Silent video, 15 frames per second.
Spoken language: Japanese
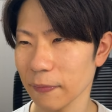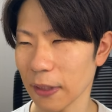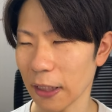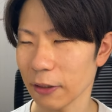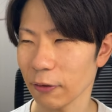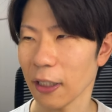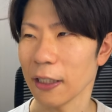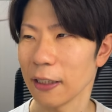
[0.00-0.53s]

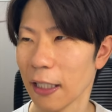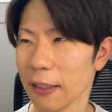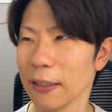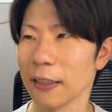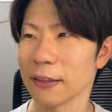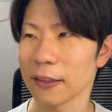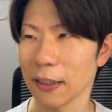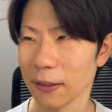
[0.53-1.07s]
大都会なん
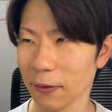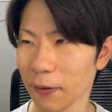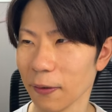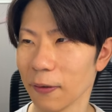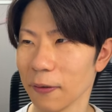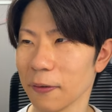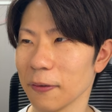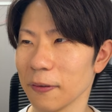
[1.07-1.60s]
ですけ
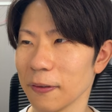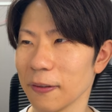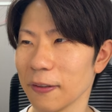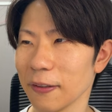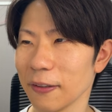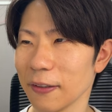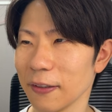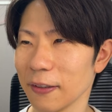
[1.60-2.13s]
ど、
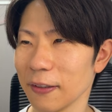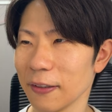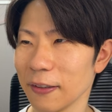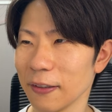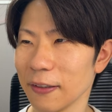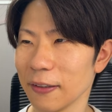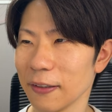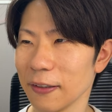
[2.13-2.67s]

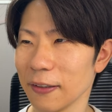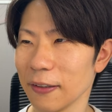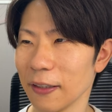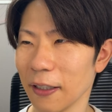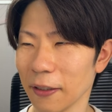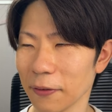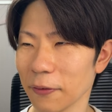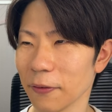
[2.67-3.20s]

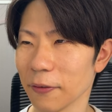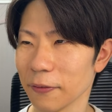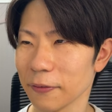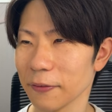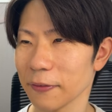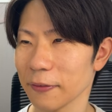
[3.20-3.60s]
あの、